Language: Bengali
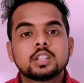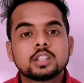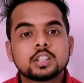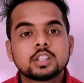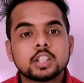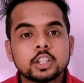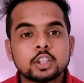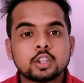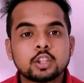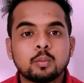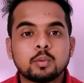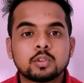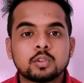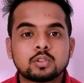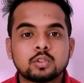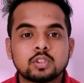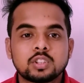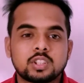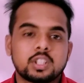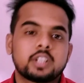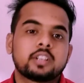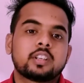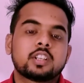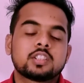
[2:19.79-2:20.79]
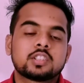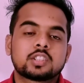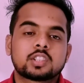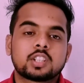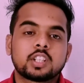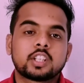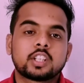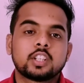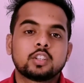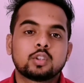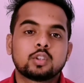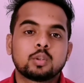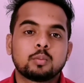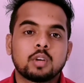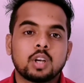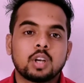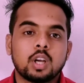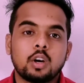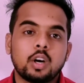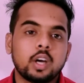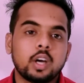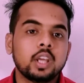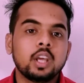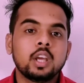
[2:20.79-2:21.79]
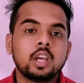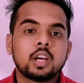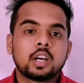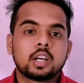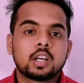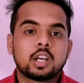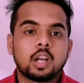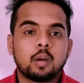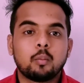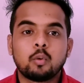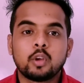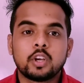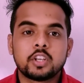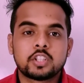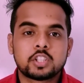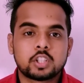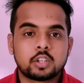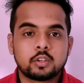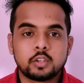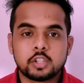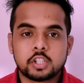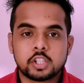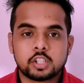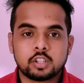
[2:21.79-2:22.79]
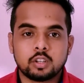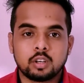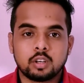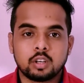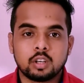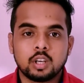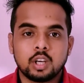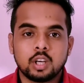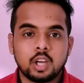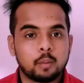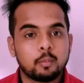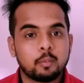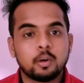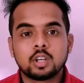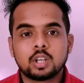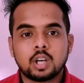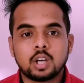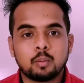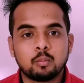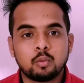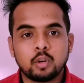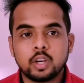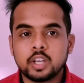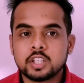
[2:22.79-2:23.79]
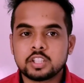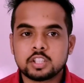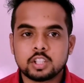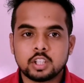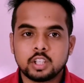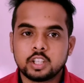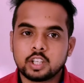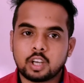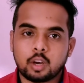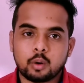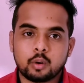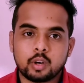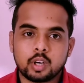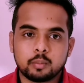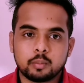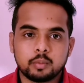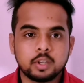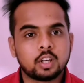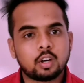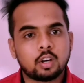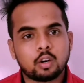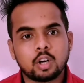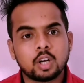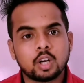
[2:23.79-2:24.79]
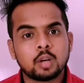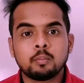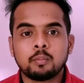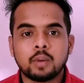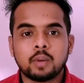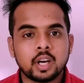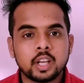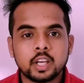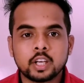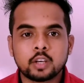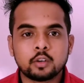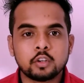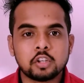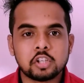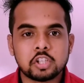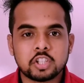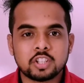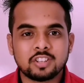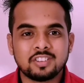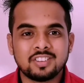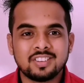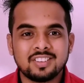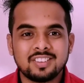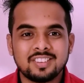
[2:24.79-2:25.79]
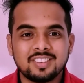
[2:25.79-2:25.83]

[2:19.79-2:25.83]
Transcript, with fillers: সেই সমস্ত সেন্টেন্সকে কিন্তু বলা হয় ডাব্লিউএইচ কোয়েশন এবং ডাব্লিউএইচ ইন্টারগেটিভ ইন্টারগেটিভ মানেই কোয়েশন